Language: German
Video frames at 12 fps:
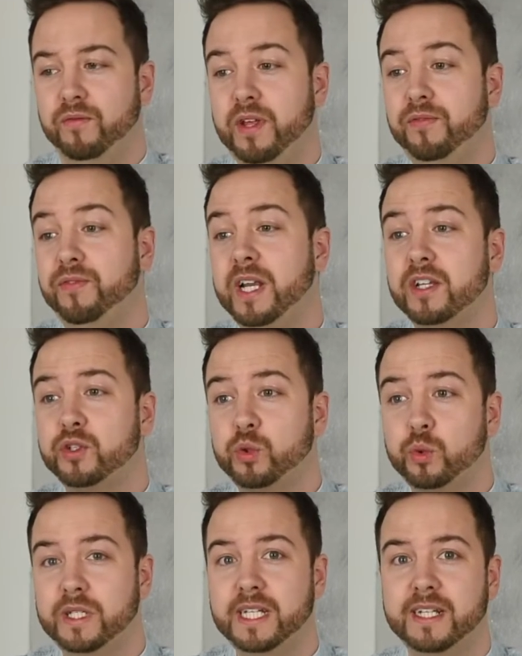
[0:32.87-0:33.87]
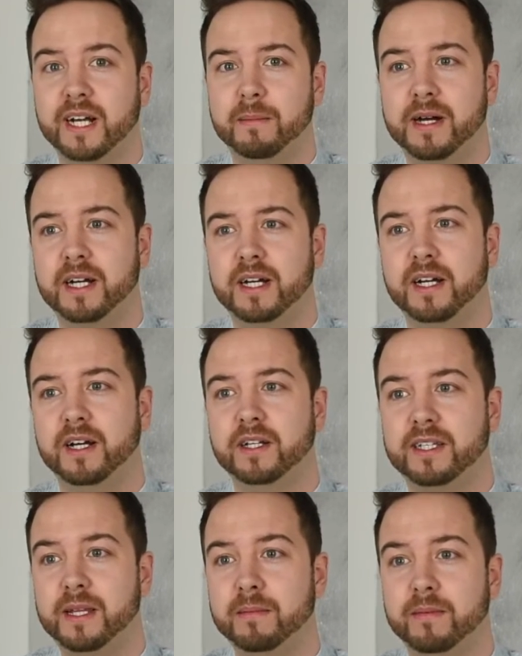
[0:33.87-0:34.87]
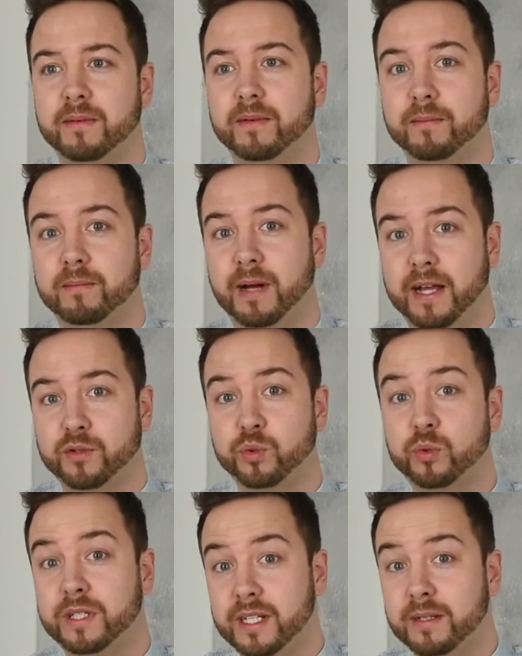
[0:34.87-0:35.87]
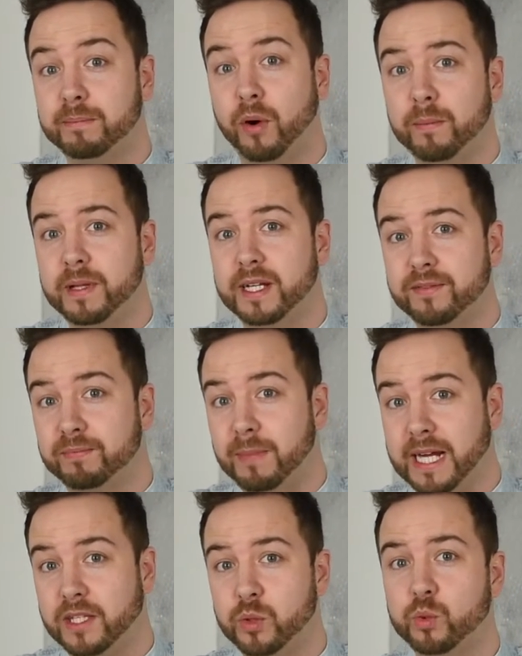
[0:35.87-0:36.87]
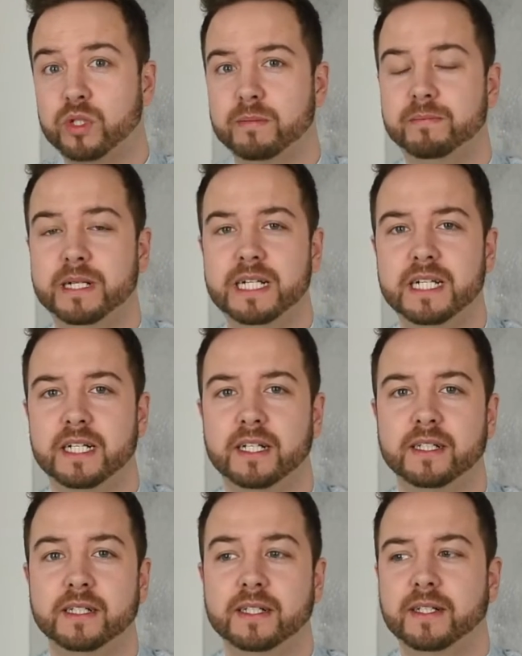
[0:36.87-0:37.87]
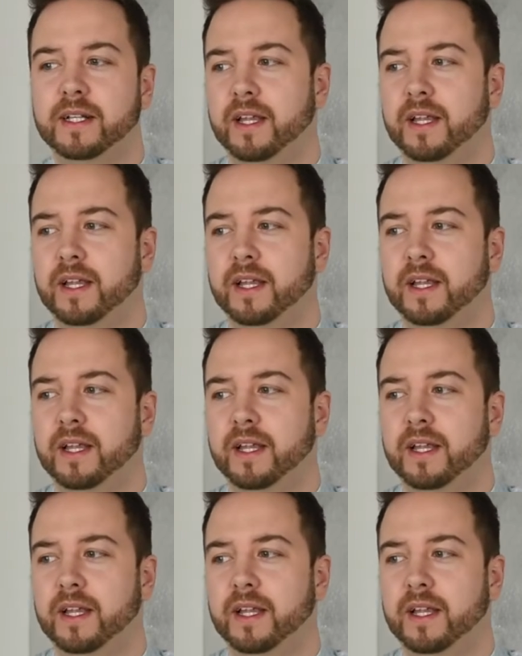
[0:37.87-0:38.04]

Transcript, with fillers: Wie findest du die Kamera? Die, ähm, hast du die probiert? Macht die gute Bilder?